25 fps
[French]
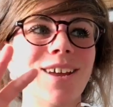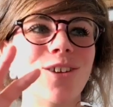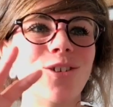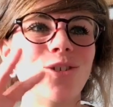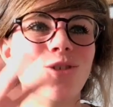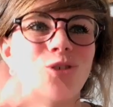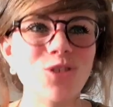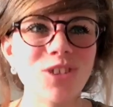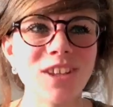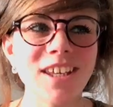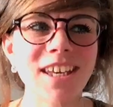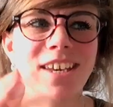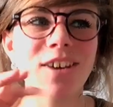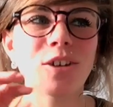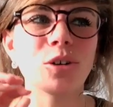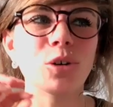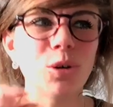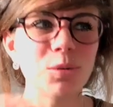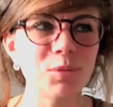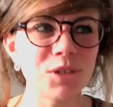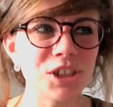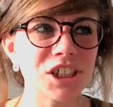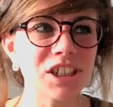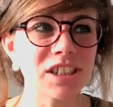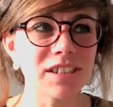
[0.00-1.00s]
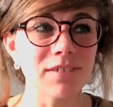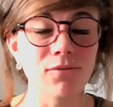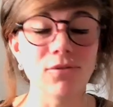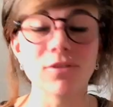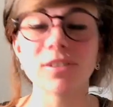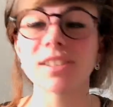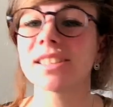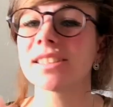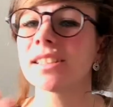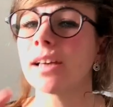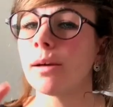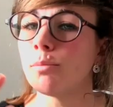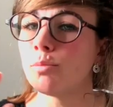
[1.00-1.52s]
unique objectif. Donc
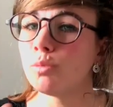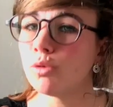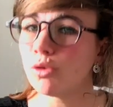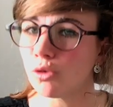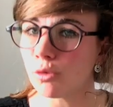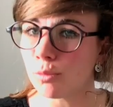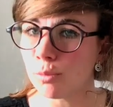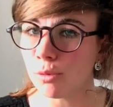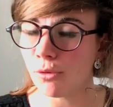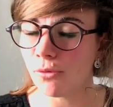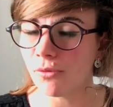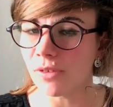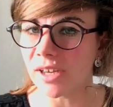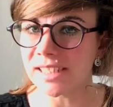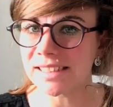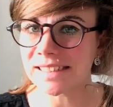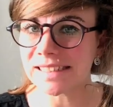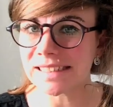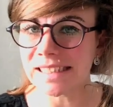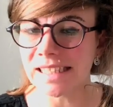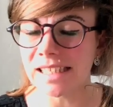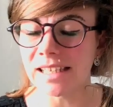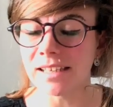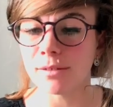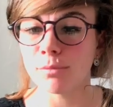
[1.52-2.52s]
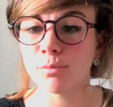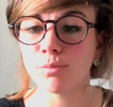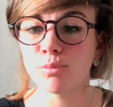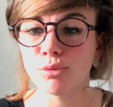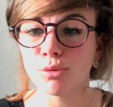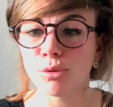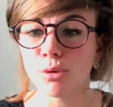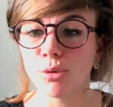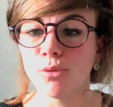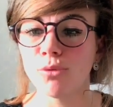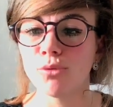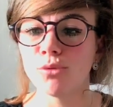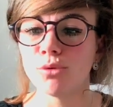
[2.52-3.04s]
ce sera beaucoup plus facile
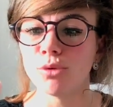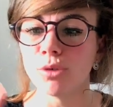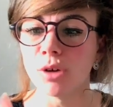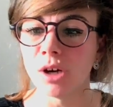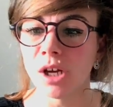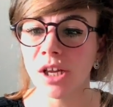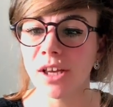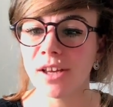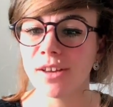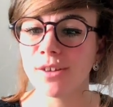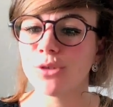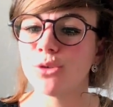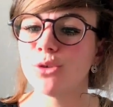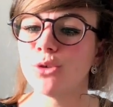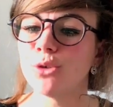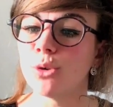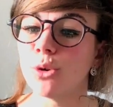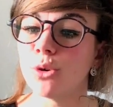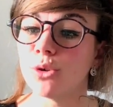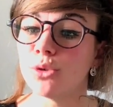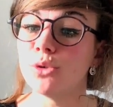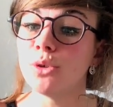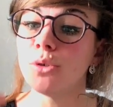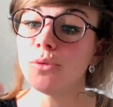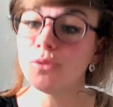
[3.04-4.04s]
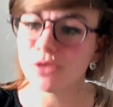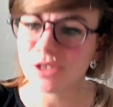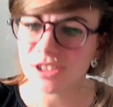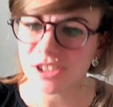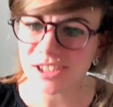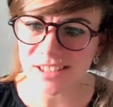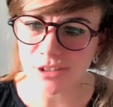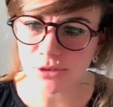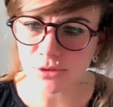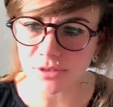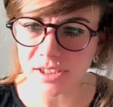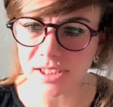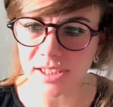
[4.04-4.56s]
pour vous de, vous
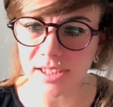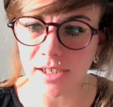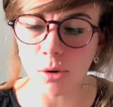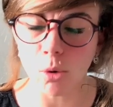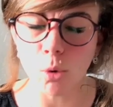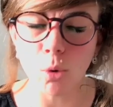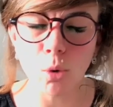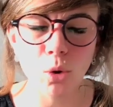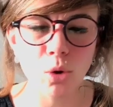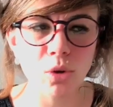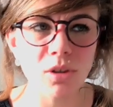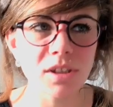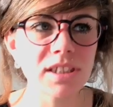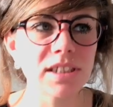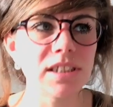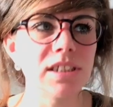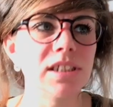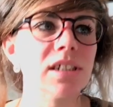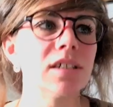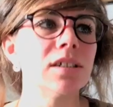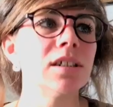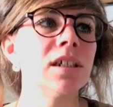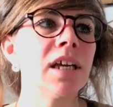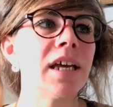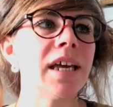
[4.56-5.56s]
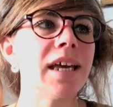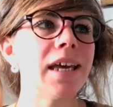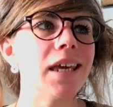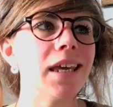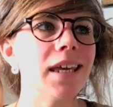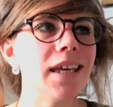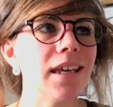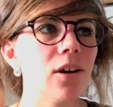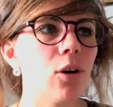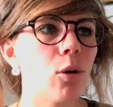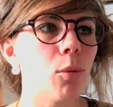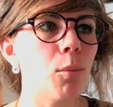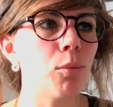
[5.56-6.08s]
y tenir au quotidien
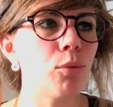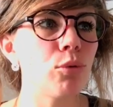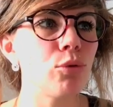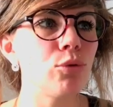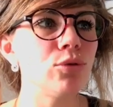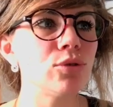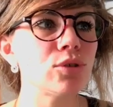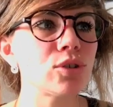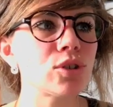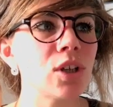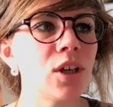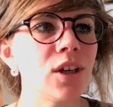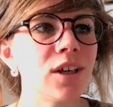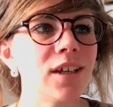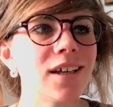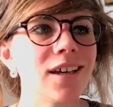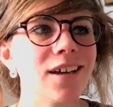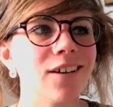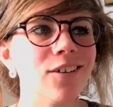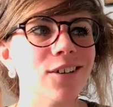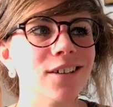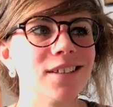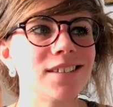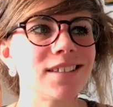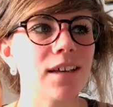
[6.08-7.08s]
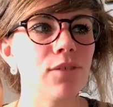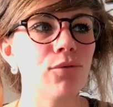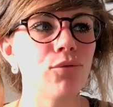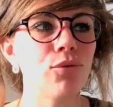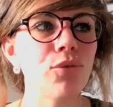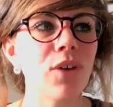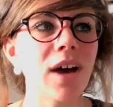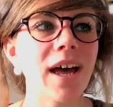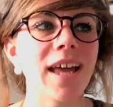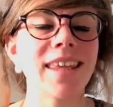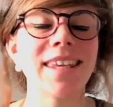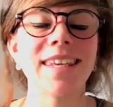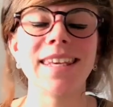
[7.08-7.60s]
et en plus euh, ça vous
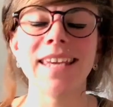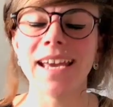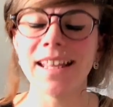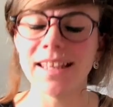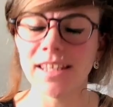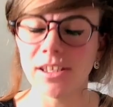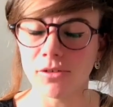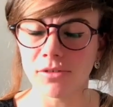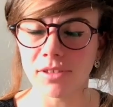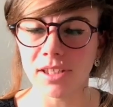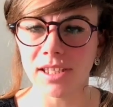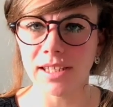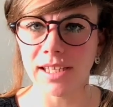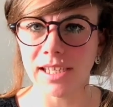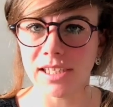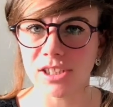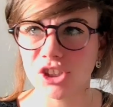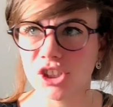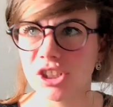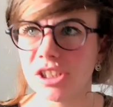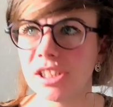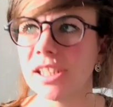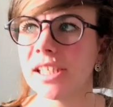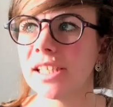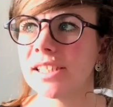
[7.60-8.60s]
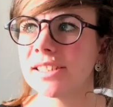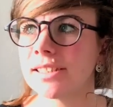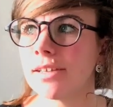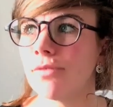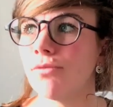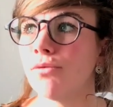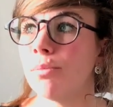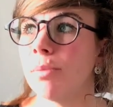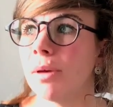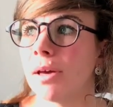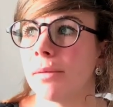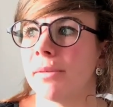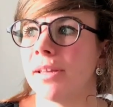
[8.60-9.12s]
fera gagner en énergie et ça
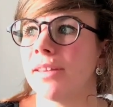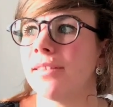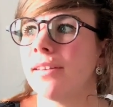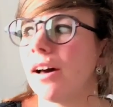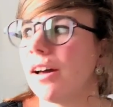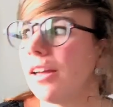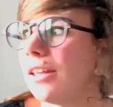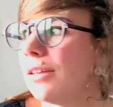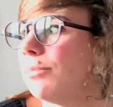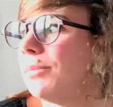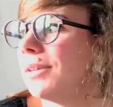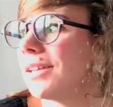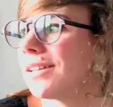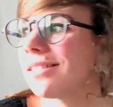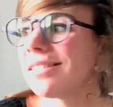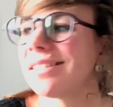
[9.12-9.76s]
vous permettra eh bien